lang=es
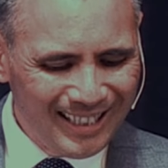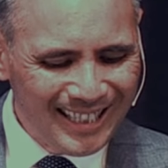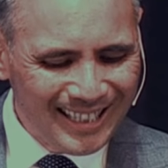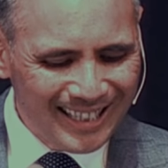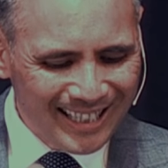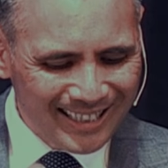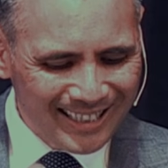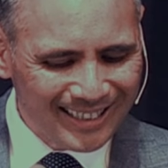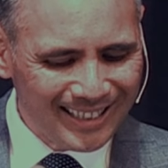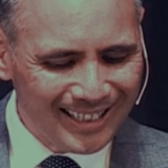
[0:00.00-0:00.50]

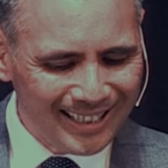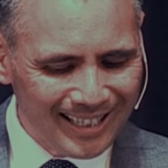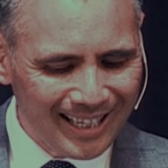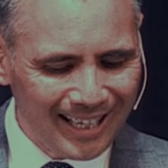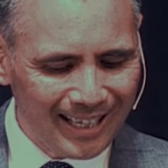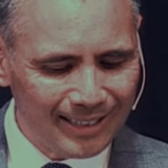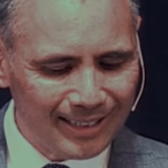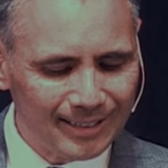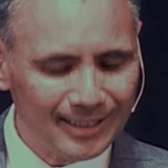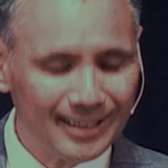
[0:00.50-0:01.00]

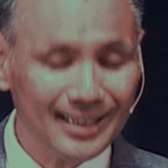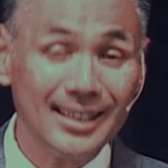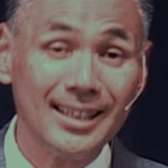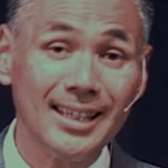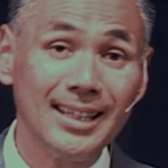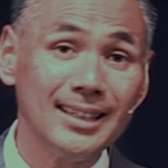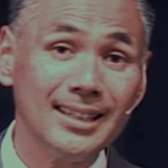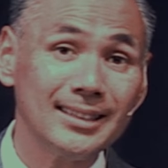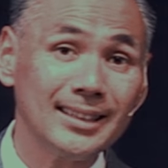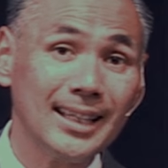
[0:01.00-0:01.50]
identidad,
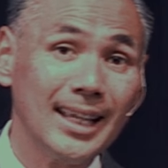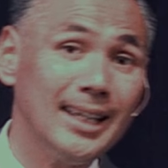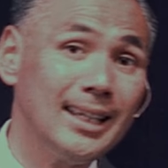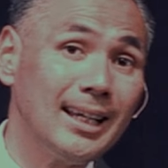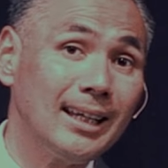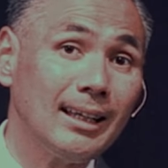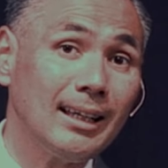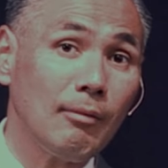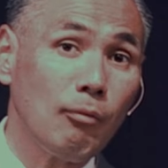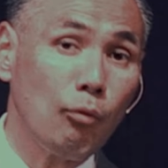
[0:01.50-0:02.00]
tienes que ir
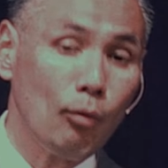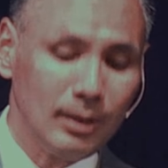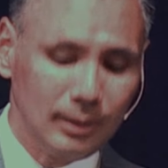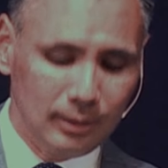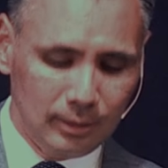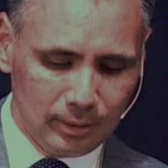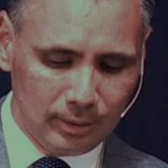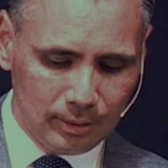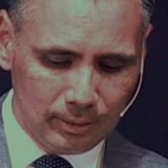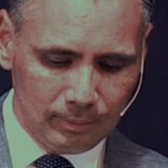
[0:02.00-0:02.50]
a la
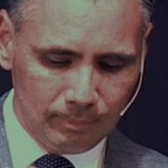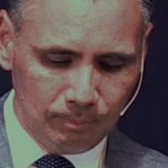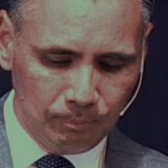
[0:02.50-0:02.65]
fuente,